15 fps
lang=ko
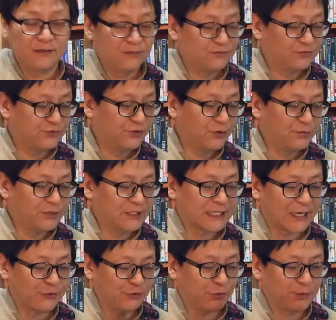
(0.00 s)
불협을
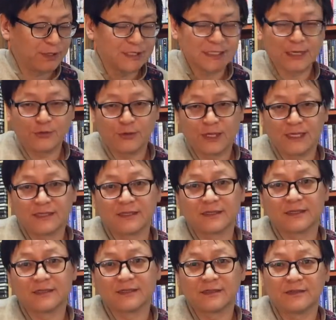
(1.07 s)
자유롭게 사용하는
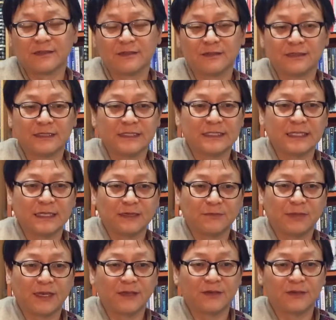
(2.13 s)
그런 이제
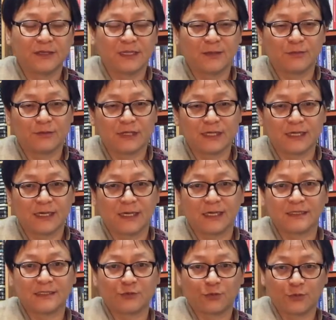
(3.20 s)
배경이다 보니까 이제
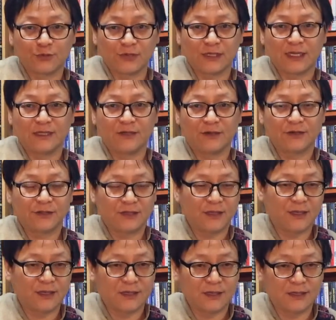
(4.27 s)
독특한
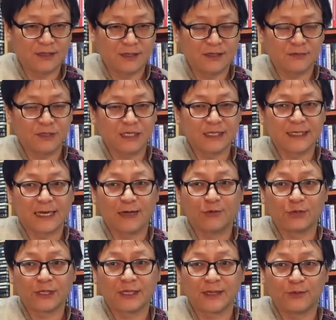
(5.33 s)
형태의 음악이 나오게
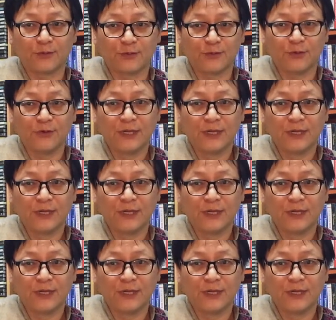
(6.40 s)
되고